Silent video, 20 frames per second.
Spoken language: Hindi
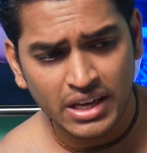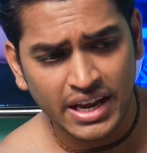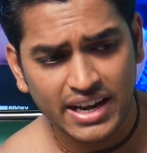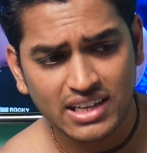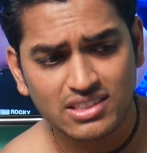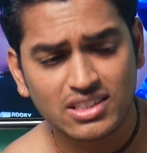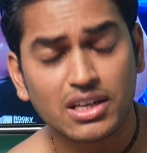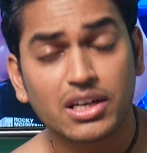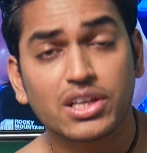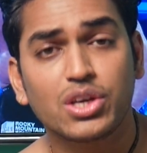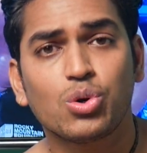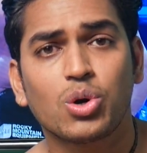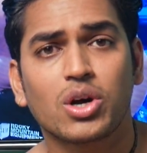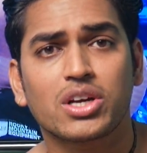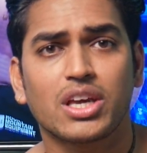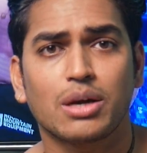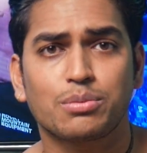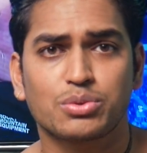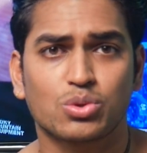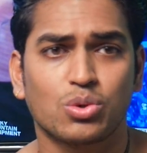ऐसा नहीं होगा
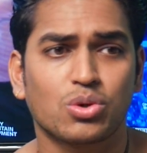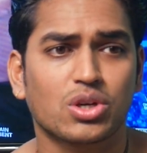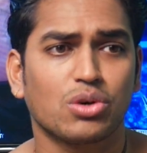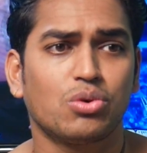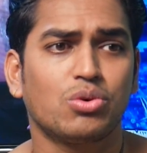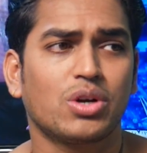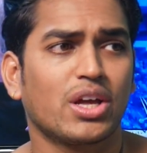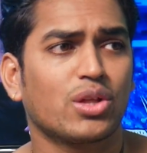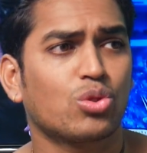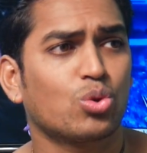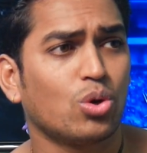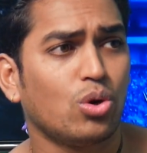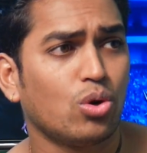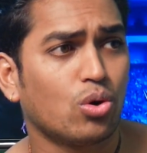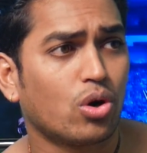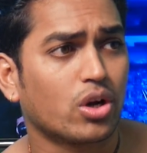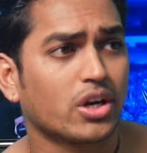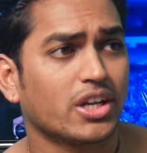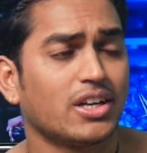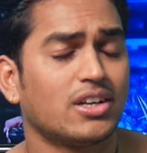कि आप सो के उठे तो
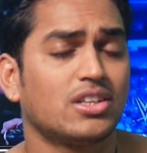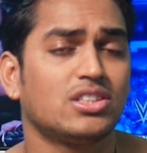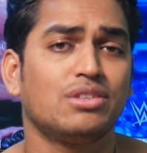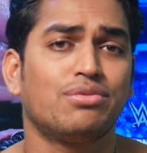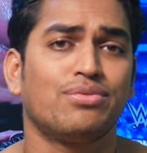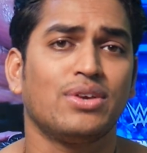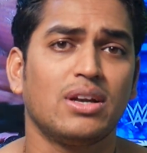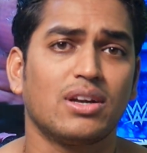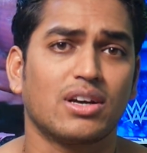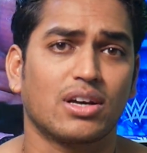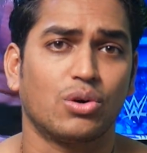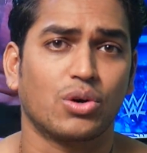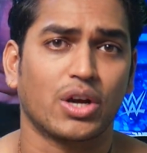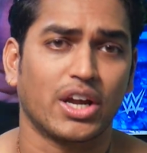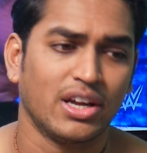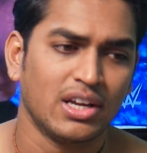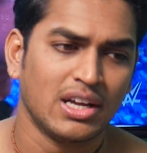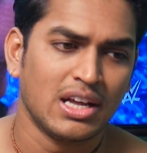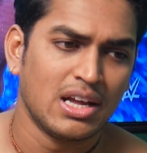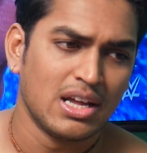लो ऑन एनर्जी फील
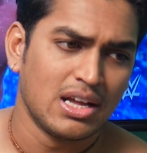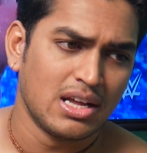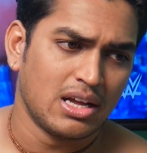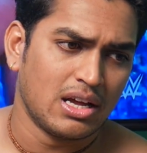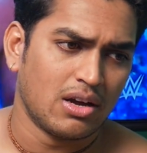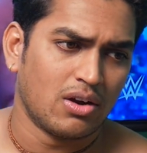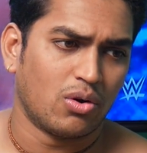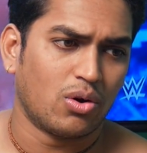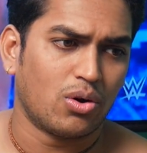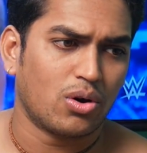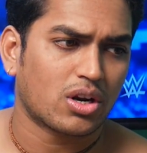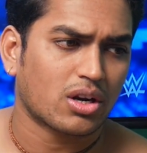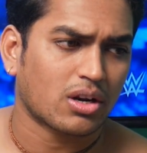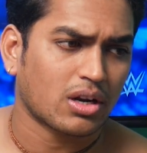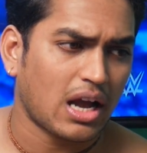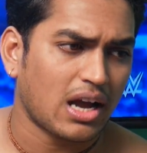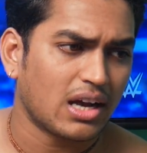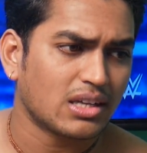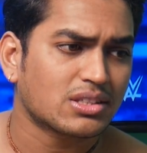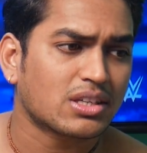करोगे और
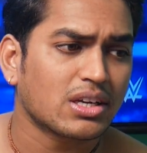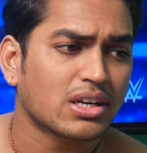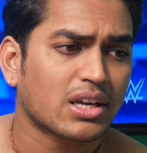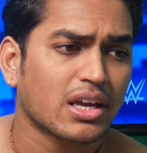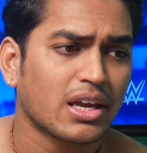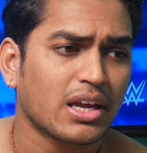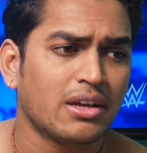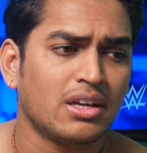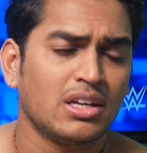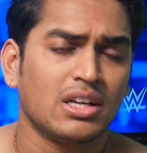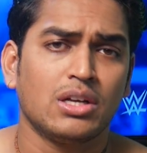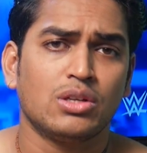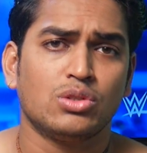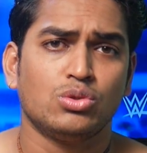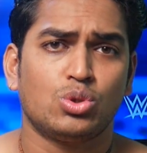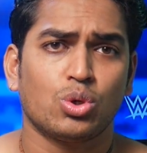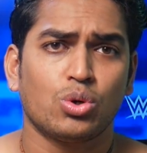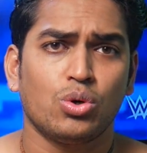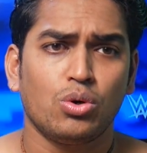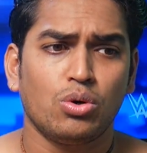खास करके
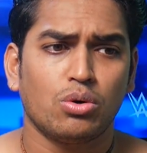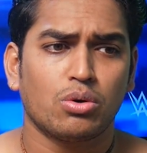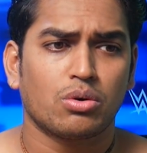जो